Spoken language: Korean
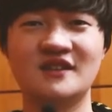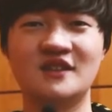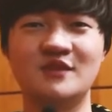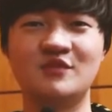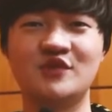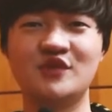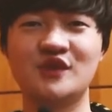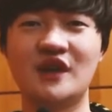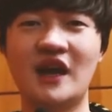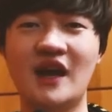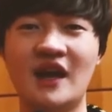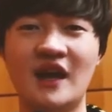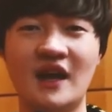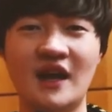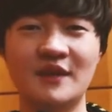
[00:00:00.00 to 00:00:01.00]
집중을
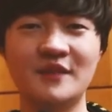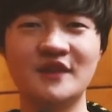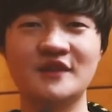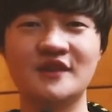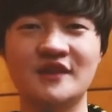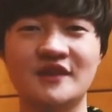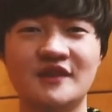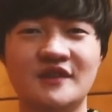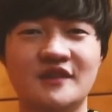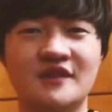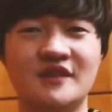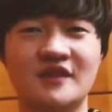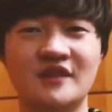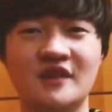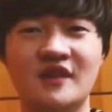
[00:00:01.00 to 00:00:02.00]

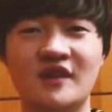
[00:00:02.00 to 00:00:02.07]
하면서